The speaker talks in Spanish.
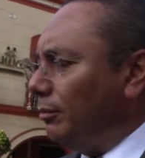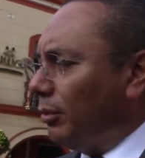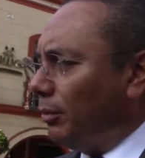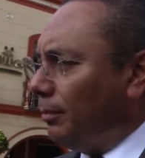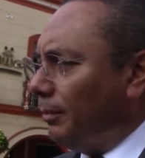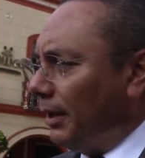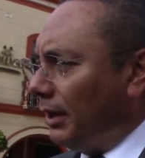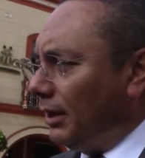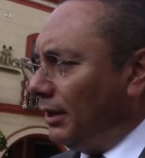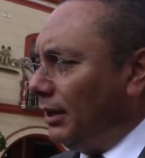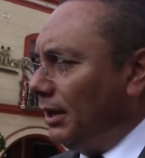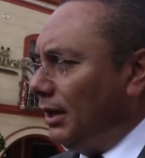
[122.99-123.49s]
por
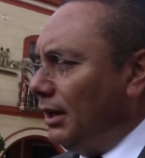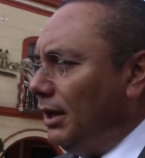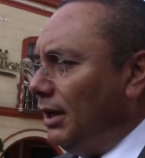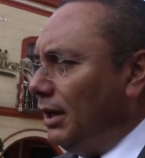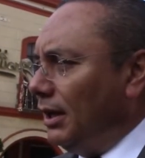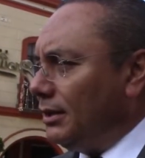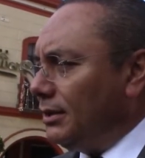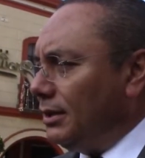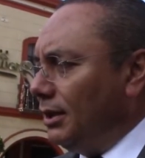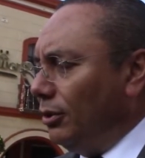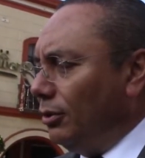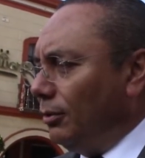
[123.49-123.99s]
parte de
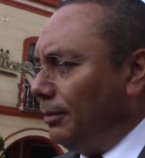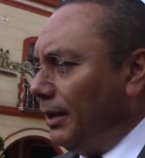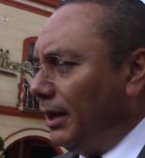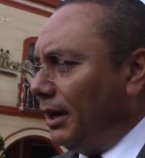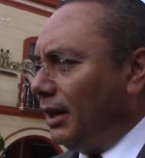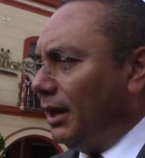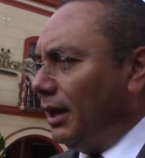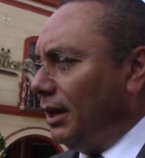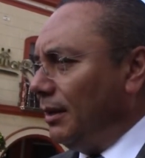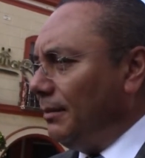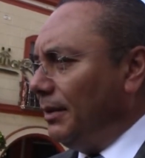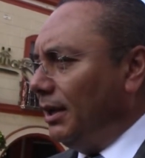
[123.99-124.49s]
Lina, sino
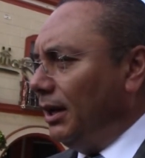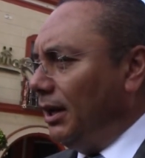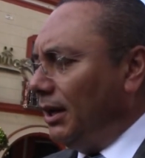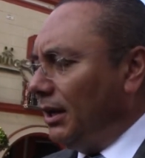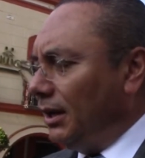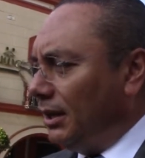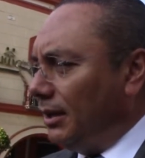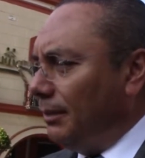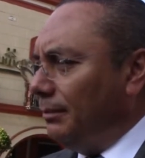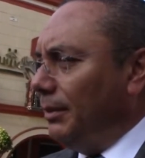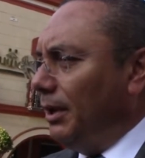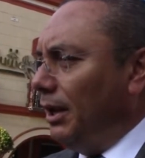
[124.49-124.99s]
ver de qué
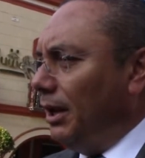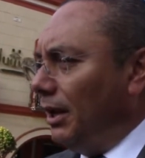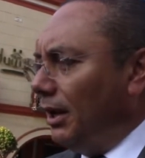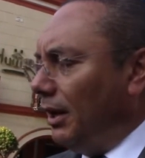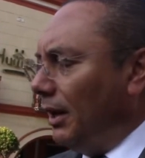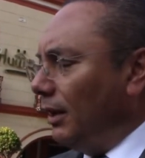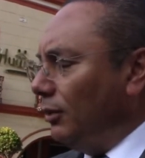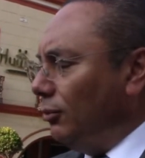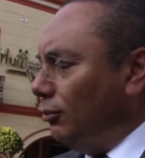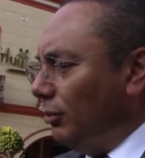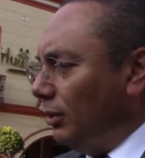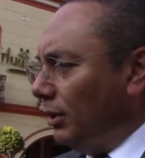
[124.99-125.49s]
manera también
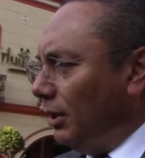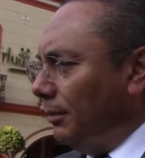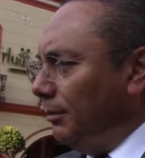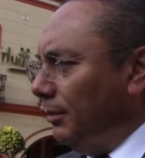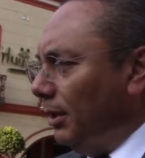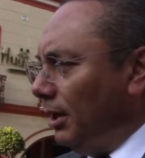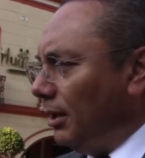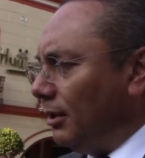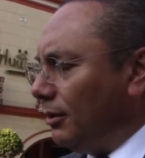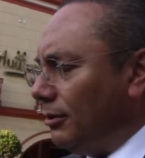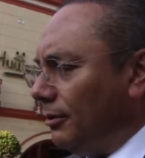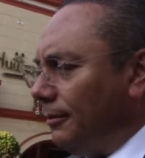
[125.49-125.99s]
el
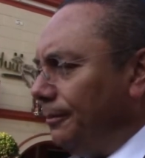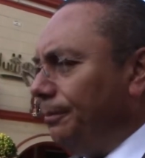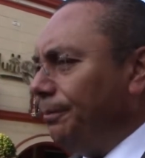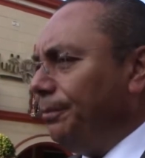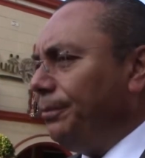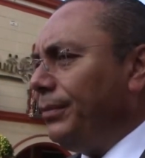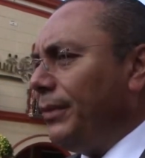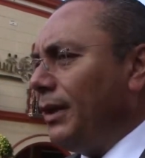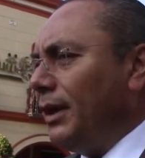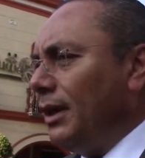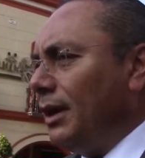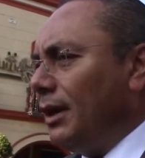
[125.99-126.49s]
ayuntamiento
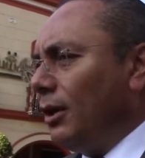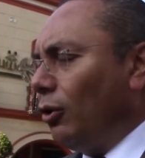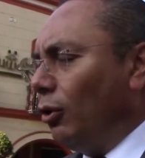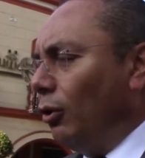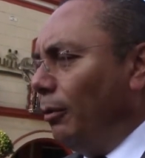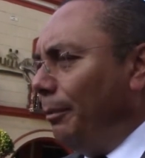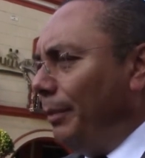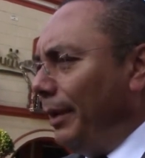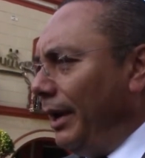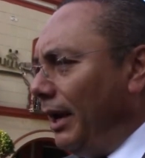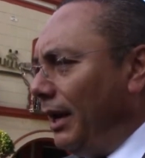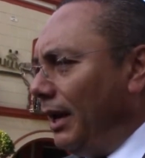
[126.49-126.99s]

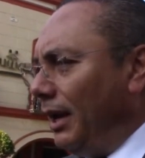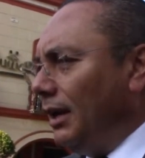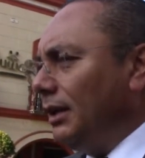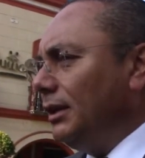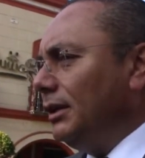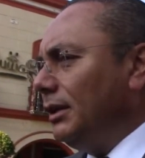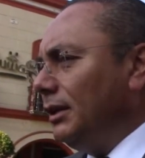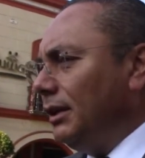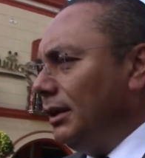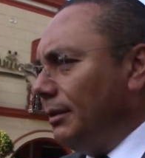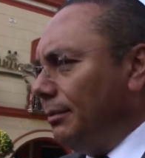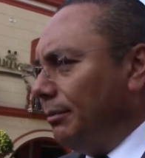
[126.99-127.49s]
coopera,
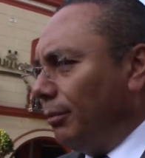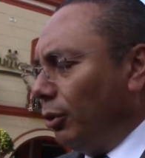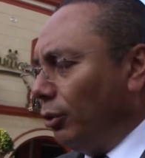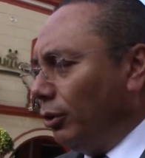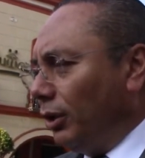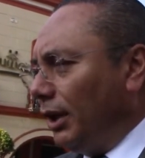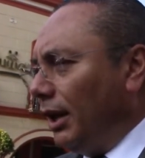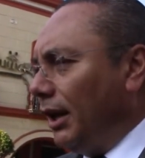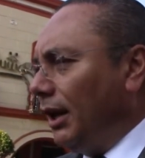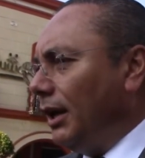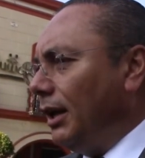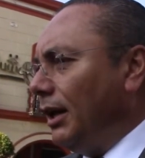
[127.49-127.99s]

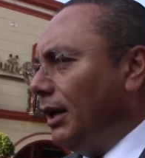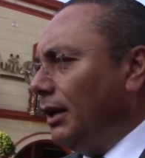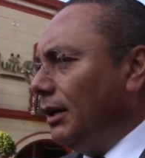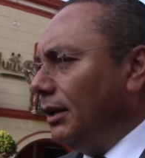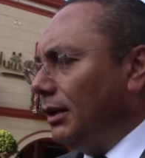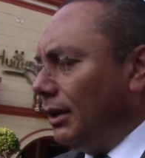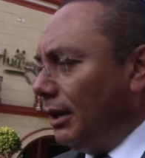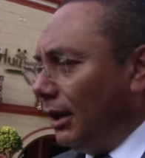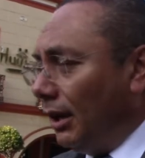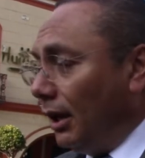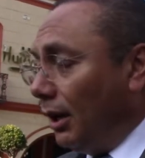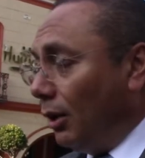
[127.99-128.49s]
protege
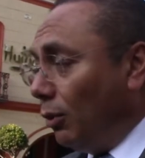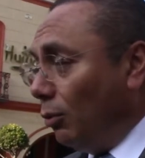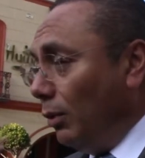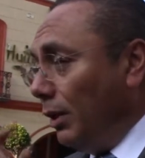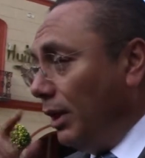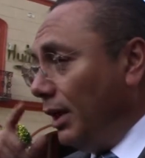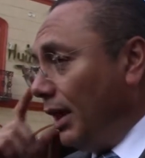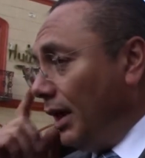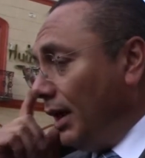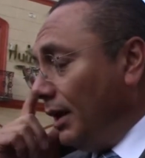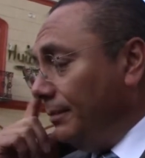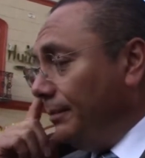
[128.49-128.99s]
y
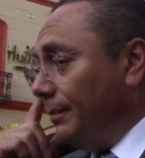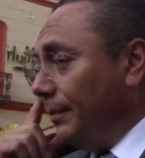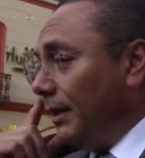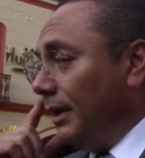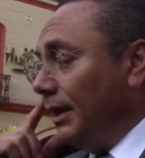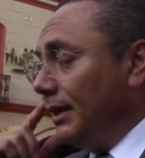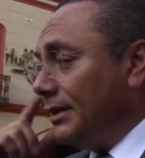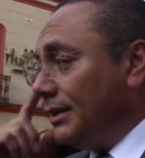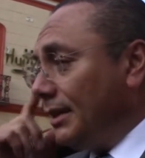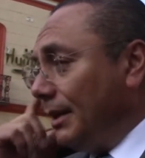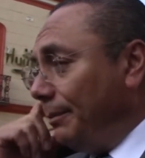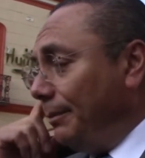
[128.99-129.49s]
cuida
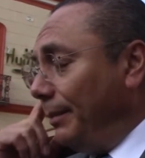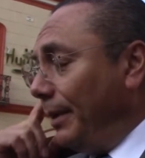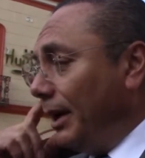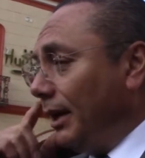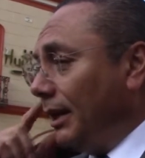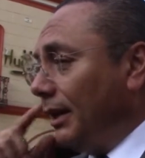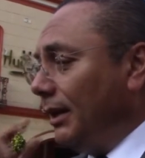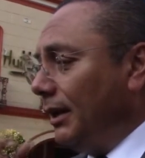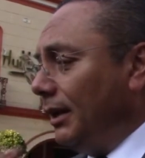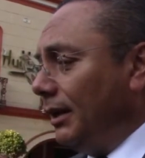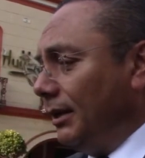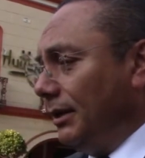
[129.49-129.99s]
esta
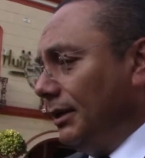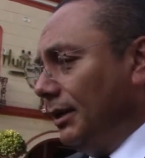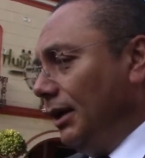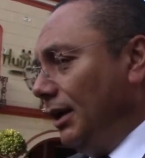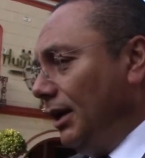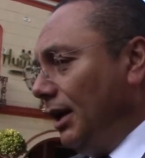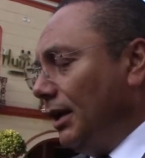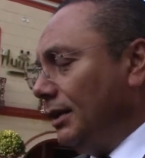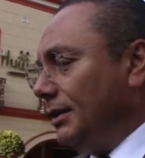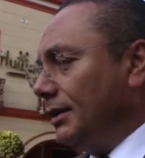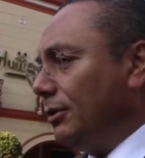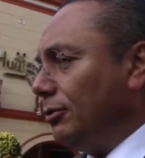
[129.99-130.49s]
parte
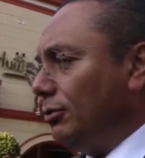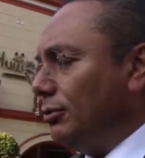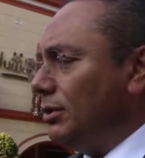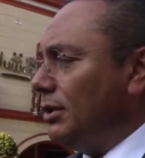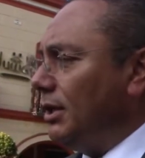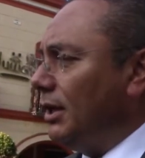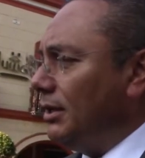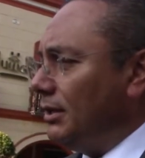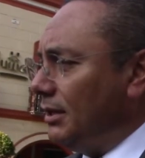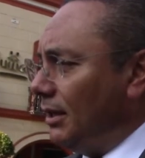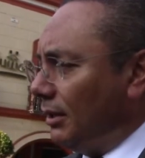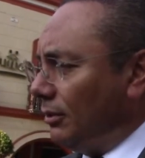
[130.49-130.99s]
y hace
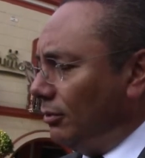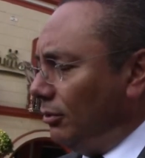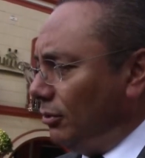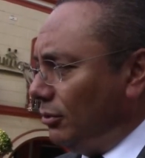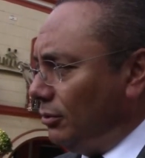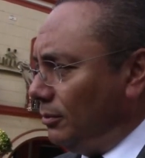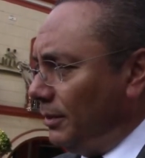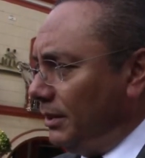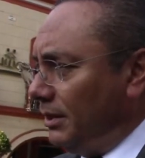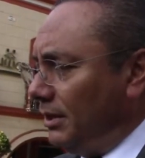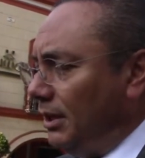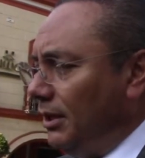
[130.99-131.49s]
conciencia con
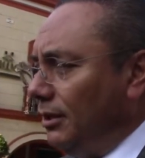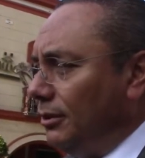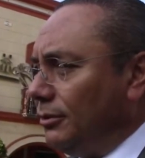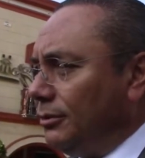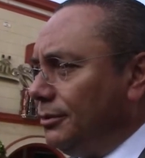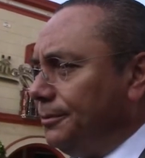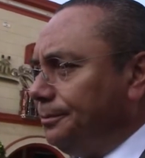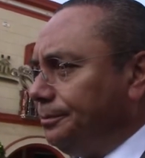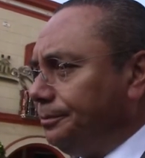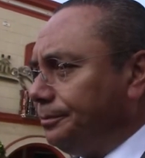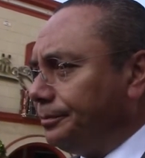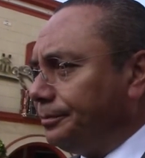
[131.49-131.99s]
los
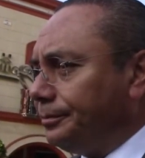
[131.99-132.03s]
vecinos